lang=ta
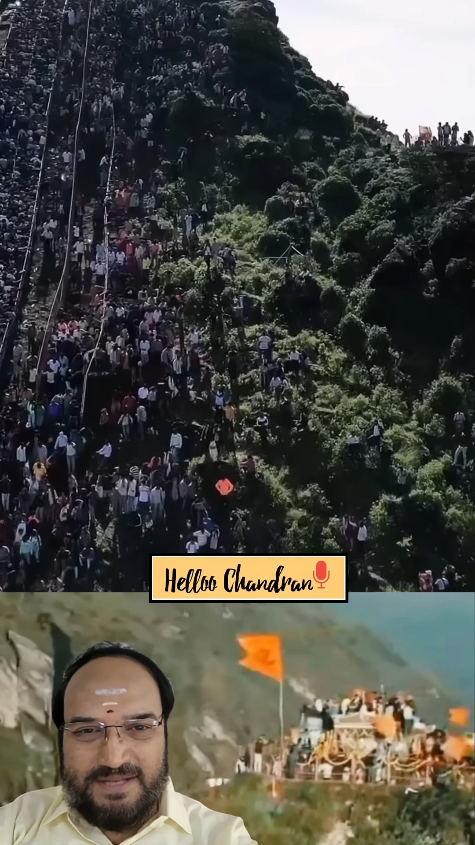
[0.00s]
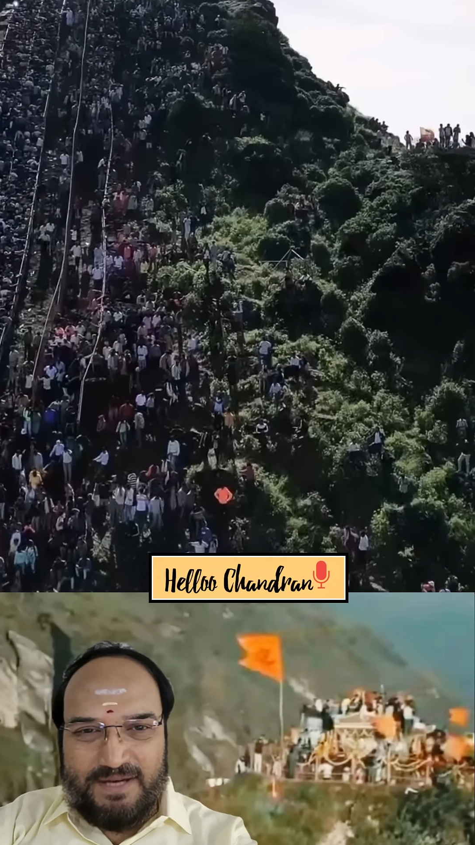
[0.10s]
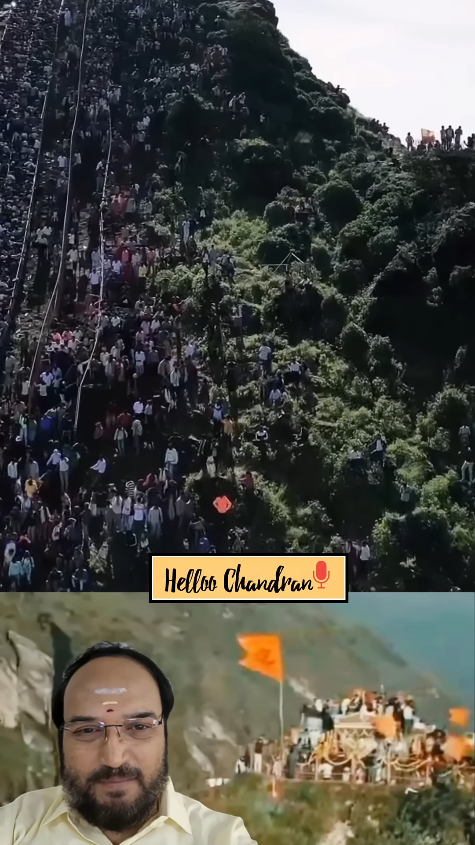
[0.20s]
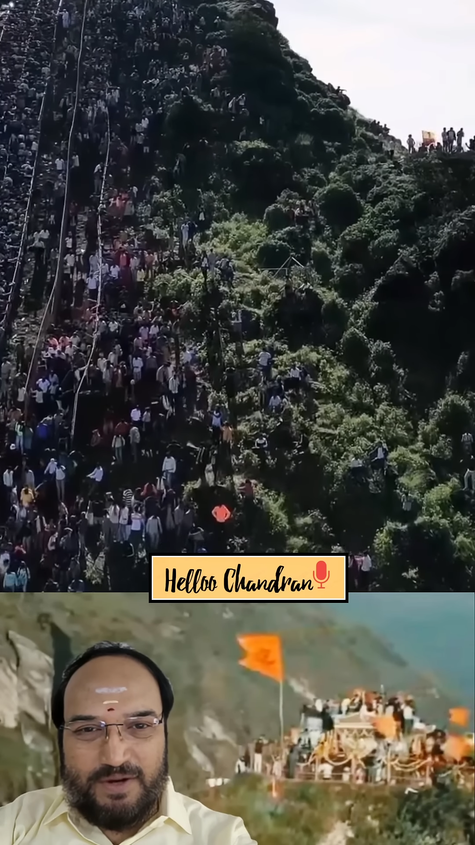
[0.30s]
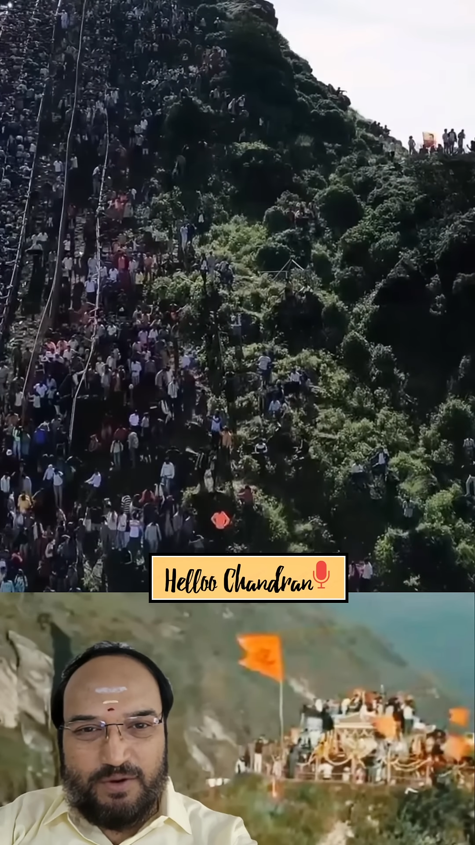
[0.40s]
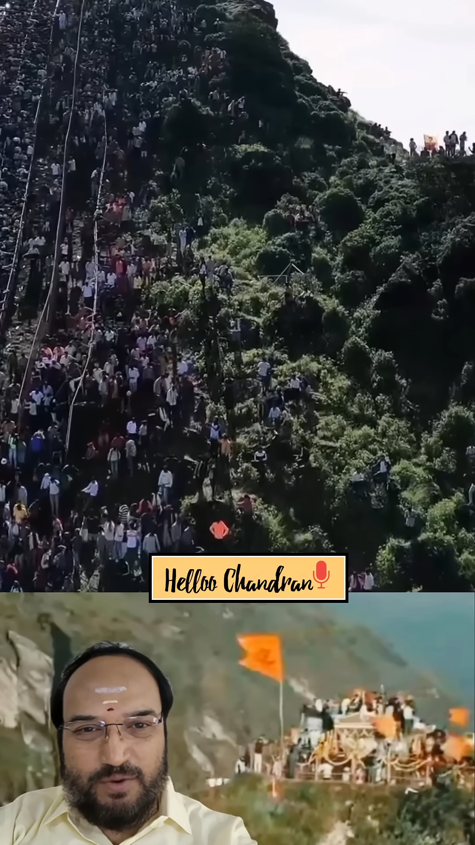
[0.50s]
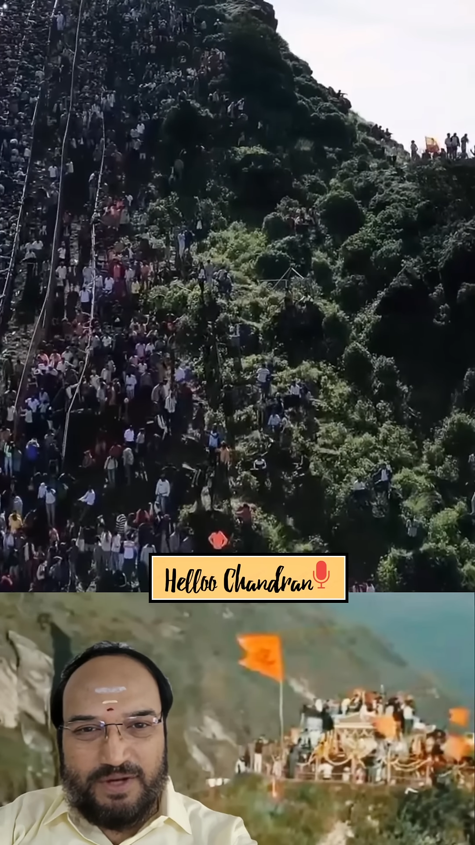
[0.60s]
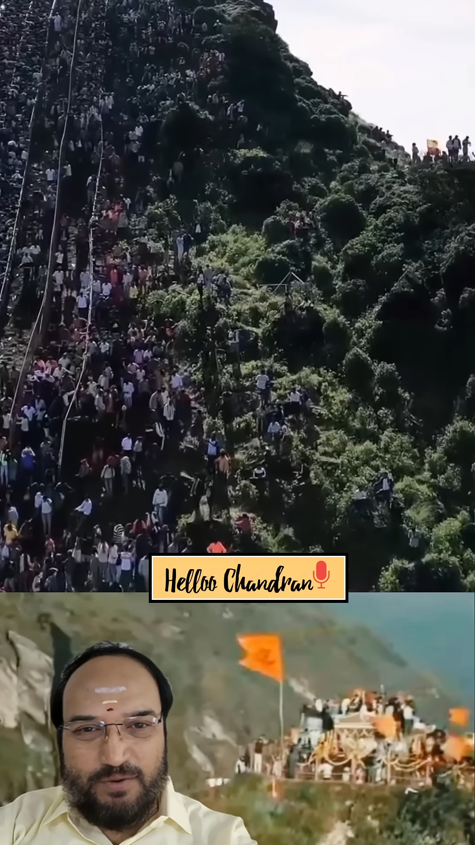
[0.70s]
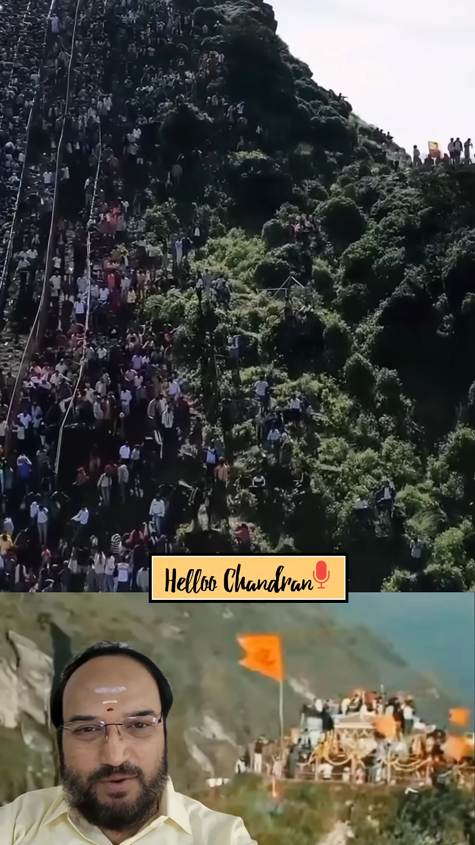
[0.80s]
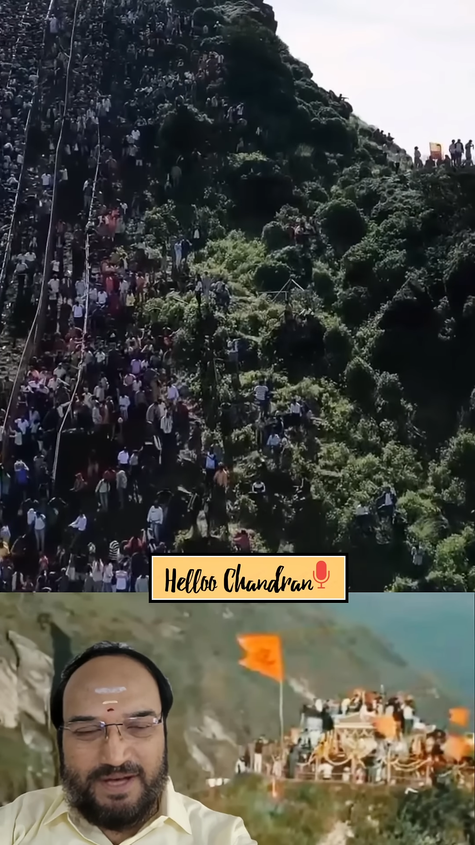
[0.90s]

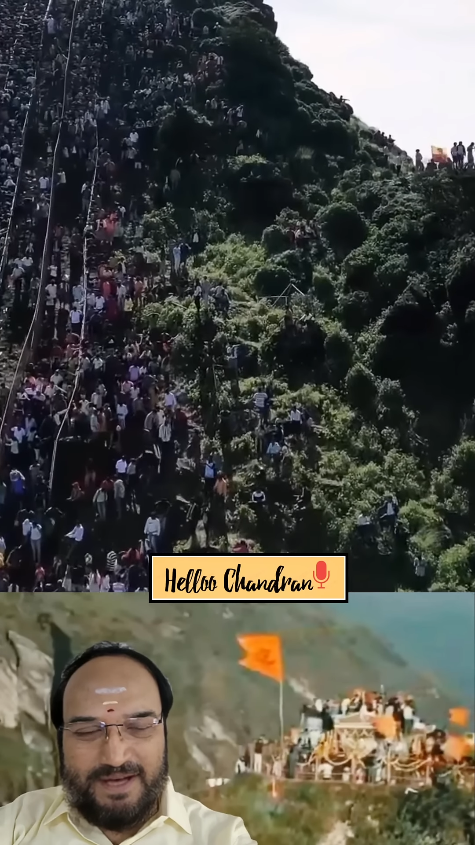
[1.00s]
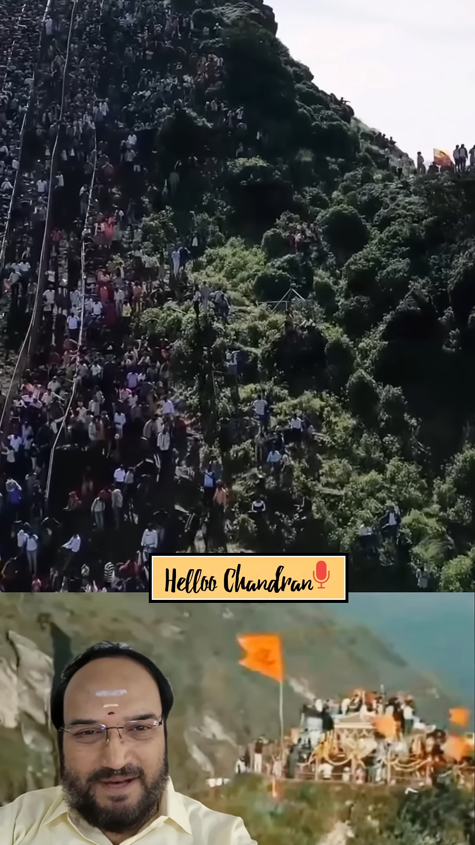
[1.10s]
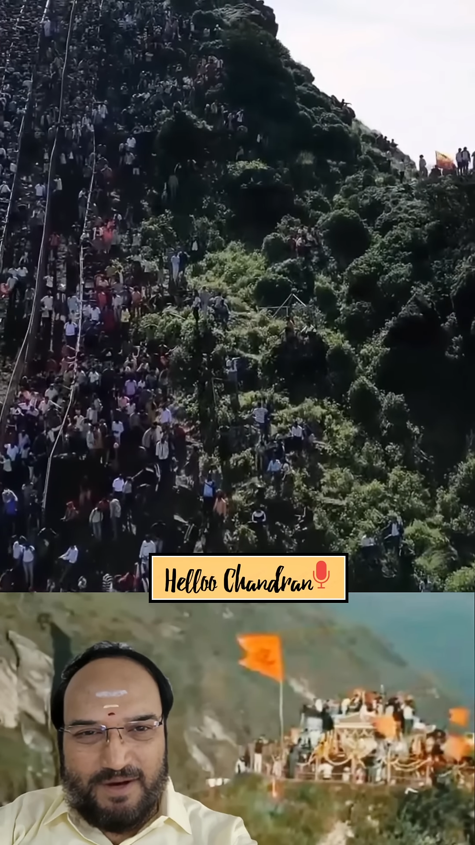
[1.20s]
சிக்கமகளூரில் உள்ள